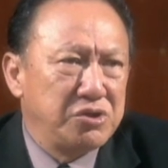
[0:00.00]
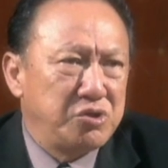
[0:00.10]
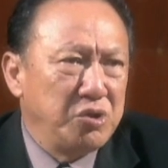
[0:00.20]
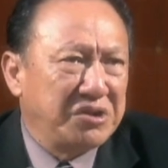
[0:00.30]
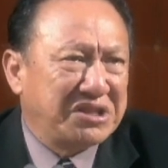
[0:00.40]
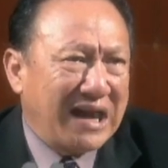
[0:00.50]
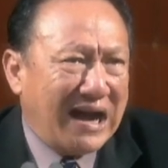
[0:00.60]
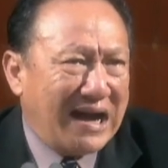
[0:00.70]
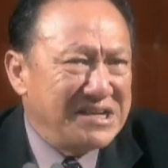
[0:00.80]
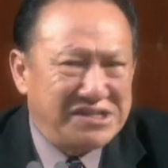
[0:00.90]
许多
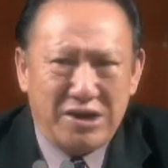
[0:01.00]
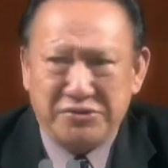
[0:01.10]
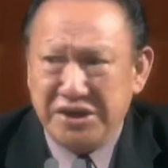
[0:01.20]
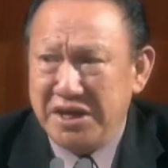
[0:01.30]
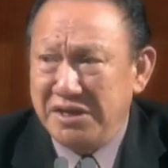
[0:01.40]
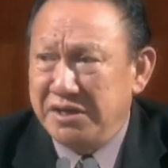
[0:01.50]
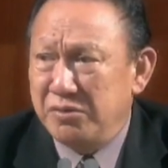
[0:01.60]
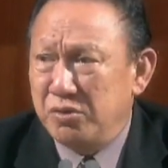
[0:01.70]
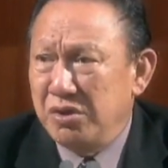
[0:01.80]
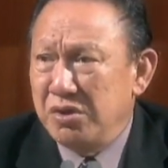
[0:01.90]
太小的年龄，
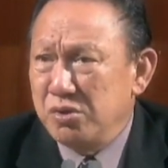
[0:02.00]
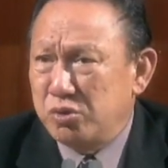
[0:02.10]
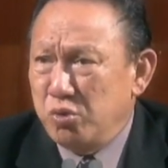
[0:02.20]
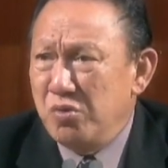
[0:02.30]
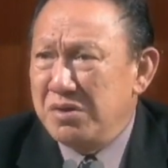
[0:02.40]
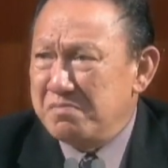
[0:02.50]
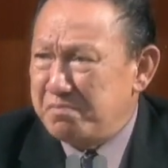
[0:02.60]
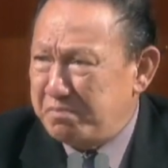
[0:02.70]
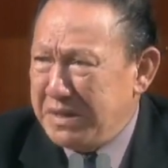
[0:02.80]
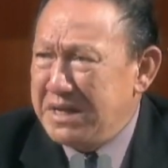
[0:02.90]
都
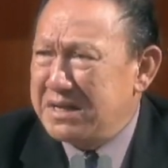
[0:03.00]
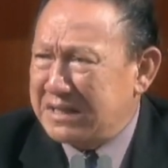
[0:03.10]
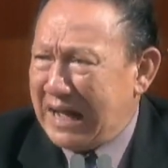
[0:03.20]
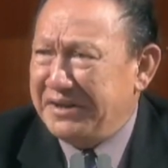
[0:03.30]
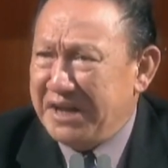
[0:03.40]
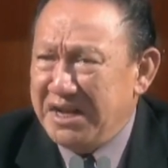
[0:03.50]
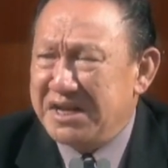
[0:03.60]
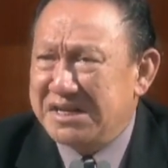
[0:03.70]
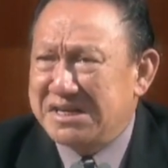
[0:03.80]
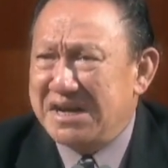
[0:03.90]
比他年
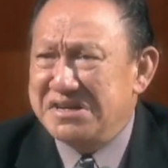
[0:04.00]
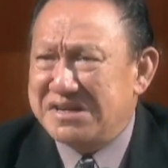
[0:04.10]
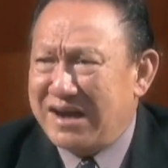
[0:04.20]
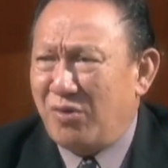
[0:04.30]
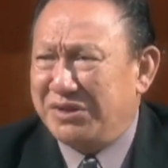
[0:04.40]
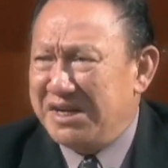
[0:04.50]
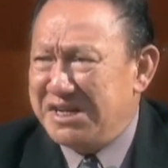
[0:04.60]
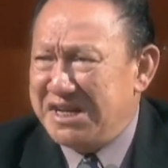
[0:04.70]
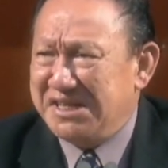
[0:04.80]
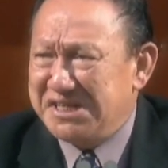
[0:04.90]
龄更高的
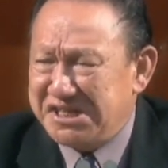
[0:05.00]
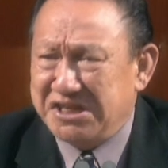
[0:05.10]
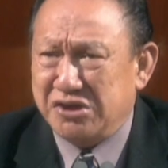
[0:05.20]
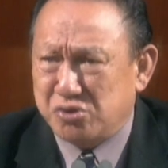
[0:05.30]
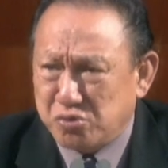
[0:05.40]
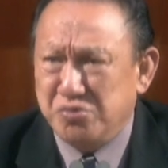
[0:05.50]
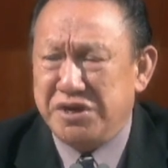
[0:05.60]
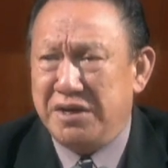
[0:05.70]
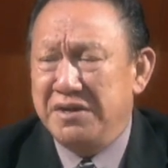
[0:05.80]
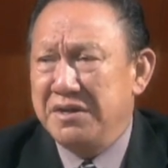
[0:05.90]
年纪的书
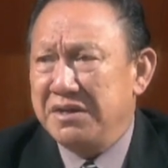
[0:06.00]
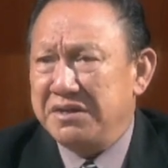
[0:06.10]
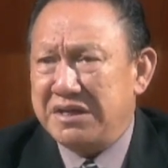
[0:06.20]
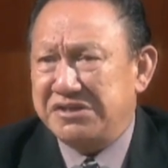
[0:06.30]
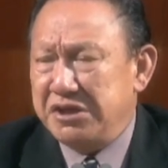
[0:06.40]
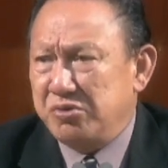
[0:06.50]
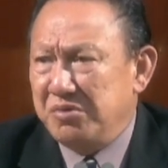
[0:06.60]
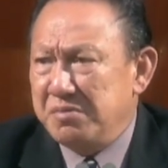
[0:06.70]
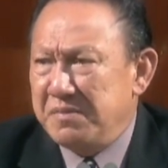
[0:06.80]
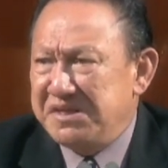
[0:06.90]
的，那是一种
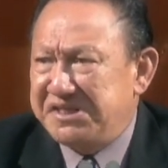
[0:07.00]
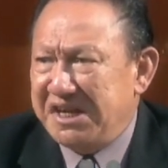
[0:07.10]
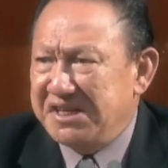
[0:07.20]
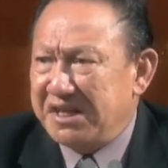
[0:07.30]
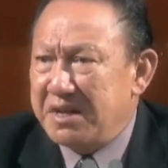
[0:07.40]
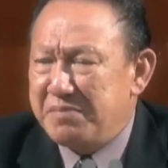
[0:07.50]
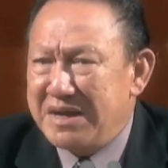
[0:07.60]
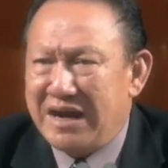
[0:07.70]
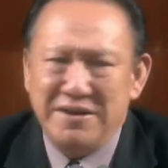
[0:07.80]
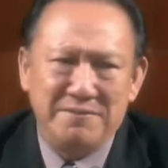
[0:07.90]
精神的碧
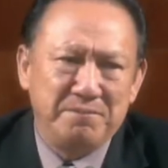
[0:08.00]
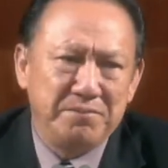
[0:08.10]
海，